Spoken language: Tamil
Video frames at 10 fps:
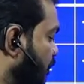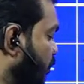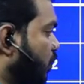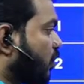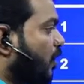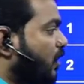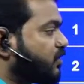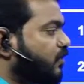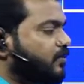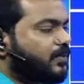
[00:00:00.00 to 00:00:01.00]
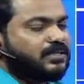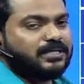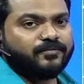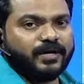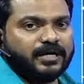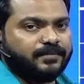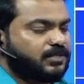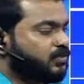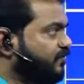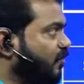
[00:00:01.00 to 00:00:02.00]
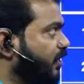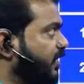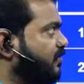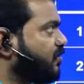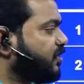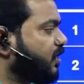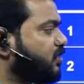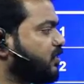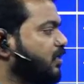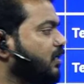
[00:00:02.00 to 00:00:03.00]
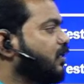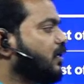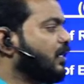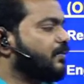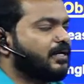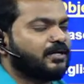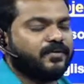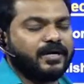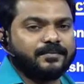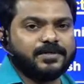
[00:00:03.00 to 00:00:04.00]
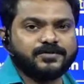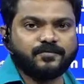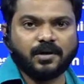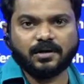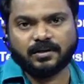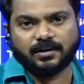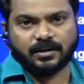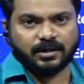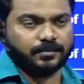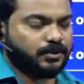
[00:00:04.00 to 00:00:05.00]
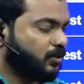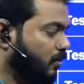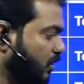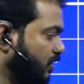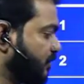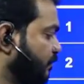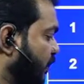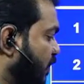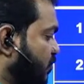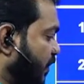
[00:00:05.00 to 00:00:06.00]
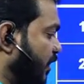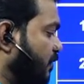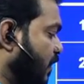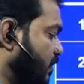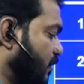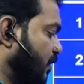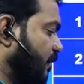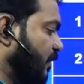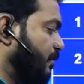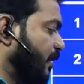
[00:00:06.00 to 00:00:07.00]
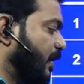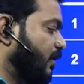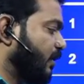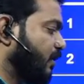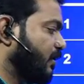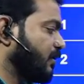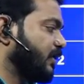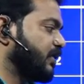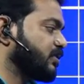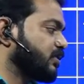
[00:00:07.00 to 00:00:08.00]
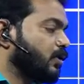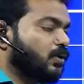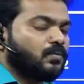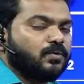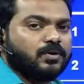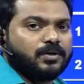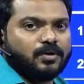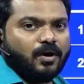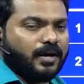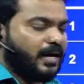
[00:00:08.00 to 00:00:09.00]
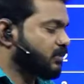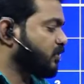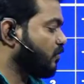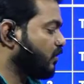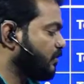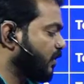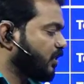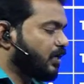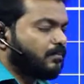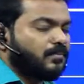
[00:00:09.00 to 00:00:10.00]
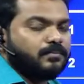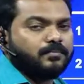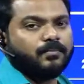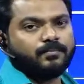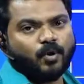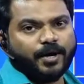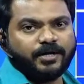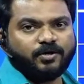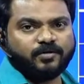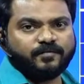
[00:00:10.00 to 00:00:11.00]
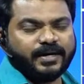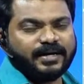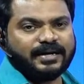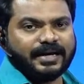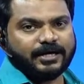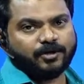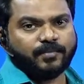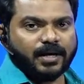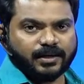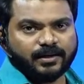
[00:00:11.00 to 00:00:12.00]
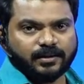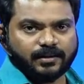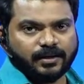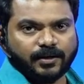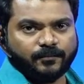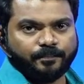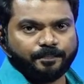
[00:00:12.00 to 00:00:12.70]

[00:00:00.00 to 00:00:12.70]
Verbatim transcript: கம்ப்யூட்டர் நாலேஜ் வந்து பார்த்தீங்கன்னா டுவெண்ட்டி மினிட்ஸ் ஸோ ஃபார்ட்டி கொஷின்ஸ் அதே மாதிரி டுவெண்ட்டி மினிட்ஸ் ஃபார் கம்ப்யூட்டர் நாலேஜ் ஸோ இங்கேயும் பார்த்தீங்கன்னா நமக்கு பெனால்ட்டி இருக்குது தட் இஸ் ஒரு ஒரு ராங் ஆன்சருக்கும் வந்து பார்த்தீங்கன்னா பாயிண்ட் டூ ஃபைவ் நெகட்டிவ் மார்க்கிங் இருக்குங்க